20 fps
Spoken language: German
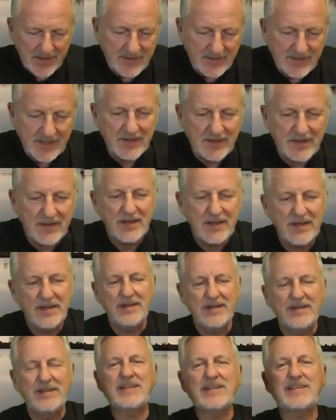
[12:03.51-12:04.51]
Denn
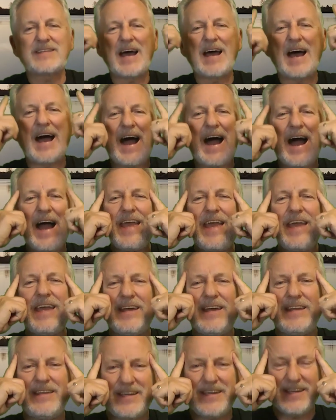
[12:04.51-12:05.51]
das
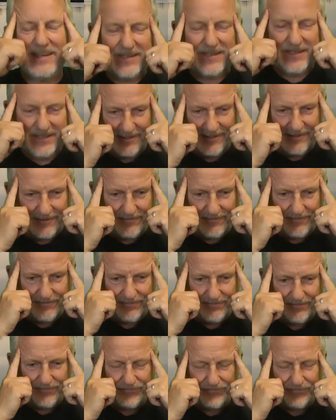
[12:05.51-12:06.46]
eigene Gehirn